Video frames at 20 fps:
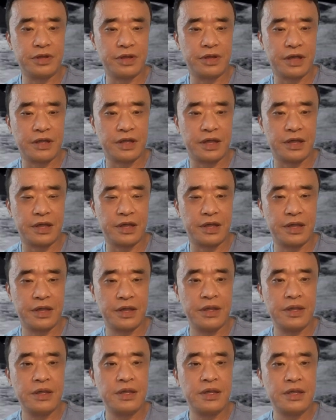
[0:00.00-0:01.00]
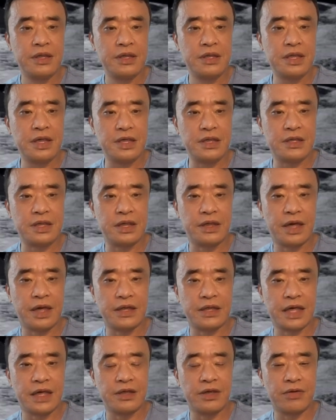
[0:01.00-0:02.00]
就到这里，谢谢大
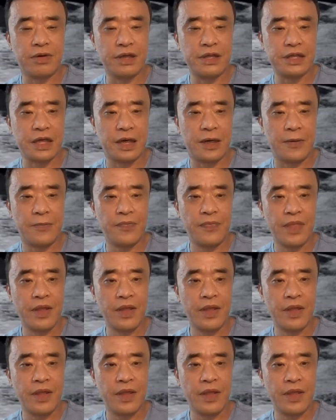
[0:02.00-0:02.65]
家的观赏，